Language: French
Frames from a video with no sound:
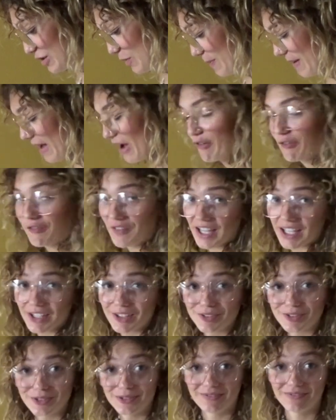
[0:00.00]
Je pars faire
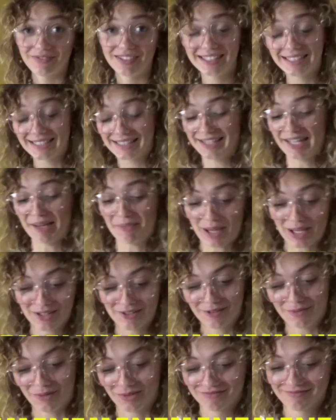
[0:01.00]
une visite
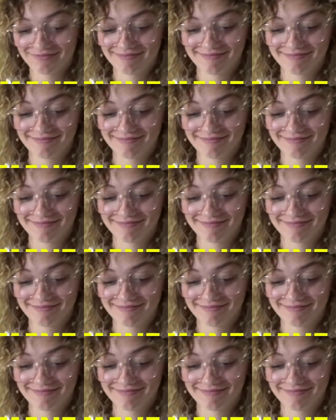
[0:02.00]
d'appartement.